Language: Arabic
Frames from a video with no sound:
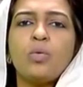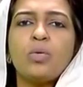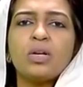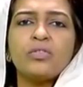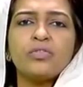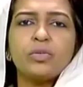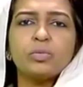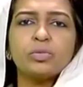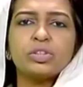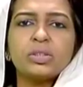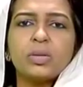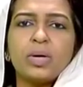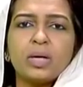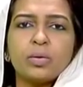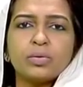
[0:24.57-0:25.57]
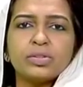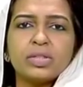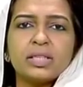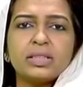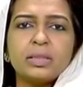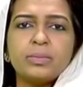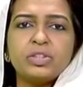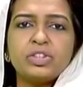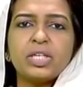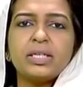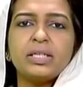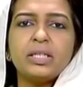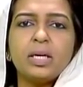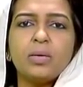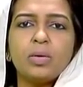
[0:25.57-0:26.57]
ورفع مستوى القدرات
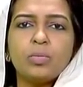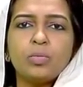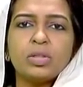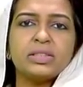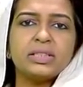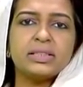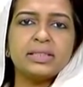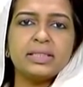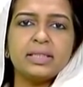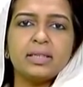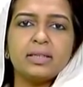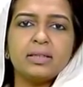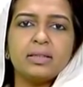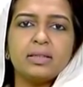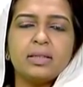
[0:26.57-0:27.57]
البشرية والمؤسسية